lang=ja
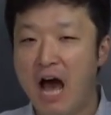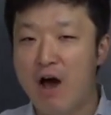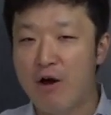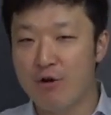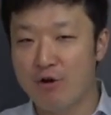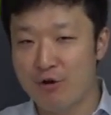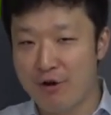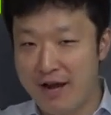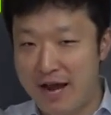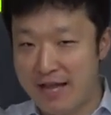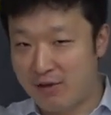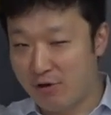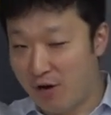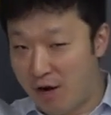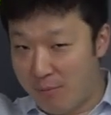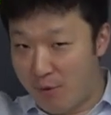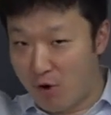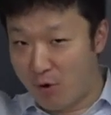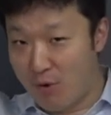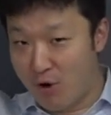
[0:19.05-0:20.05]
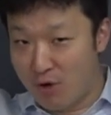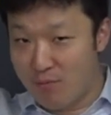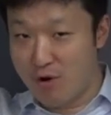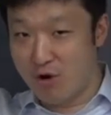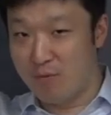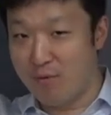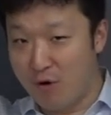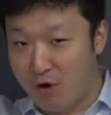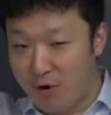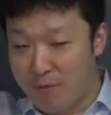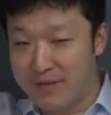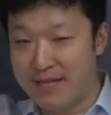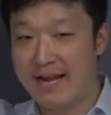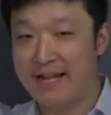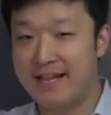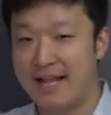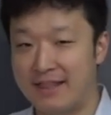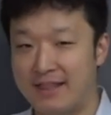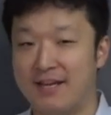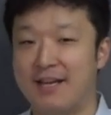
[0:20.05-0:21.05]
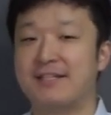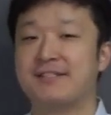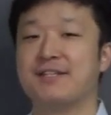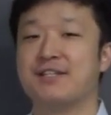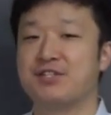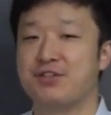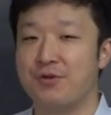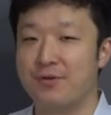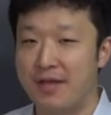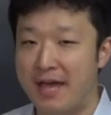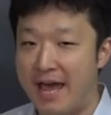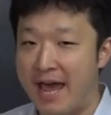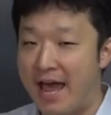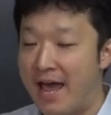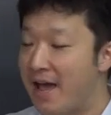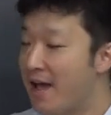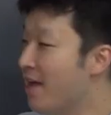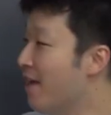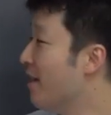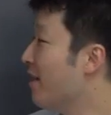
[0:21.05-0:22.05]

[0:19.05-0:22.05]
アフロヘアってモコモコモコモコみたいになってるやつですよね。